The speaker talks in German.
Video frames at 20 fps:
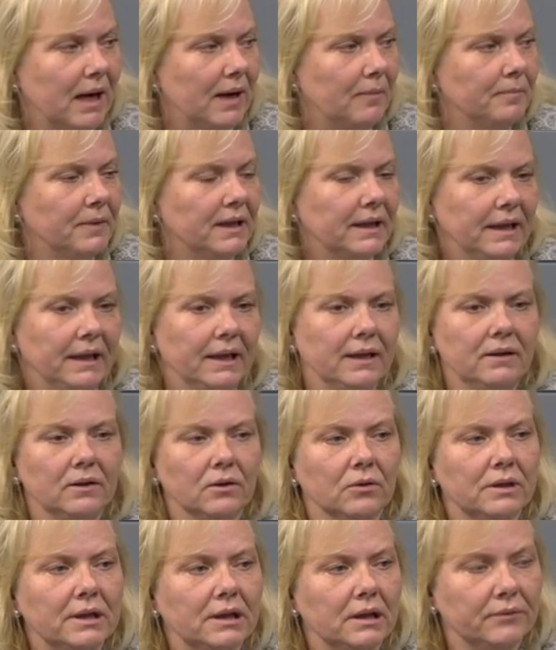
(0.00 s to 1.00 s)
Amt
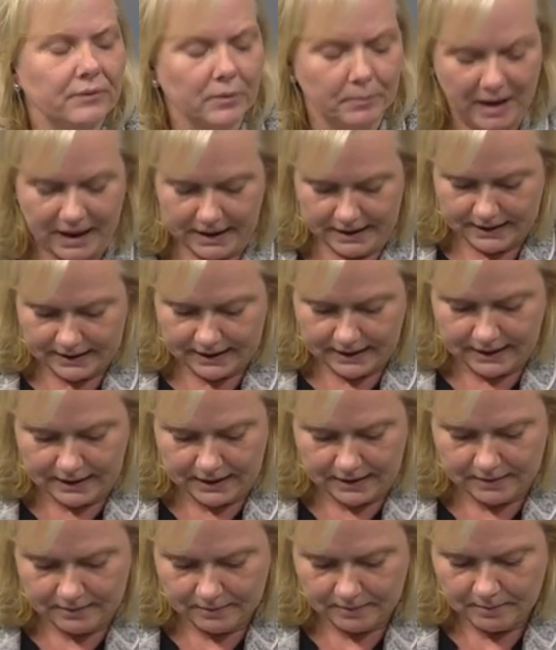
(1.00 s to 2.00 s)
gehen und Hilfe
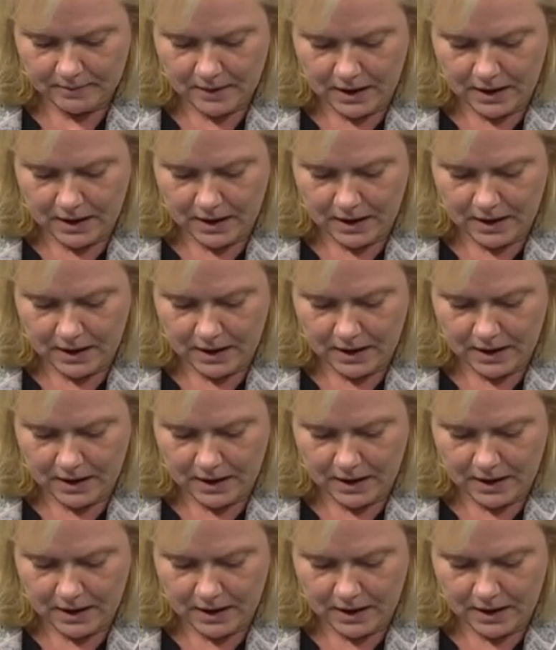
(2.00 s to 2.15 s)
beantragen.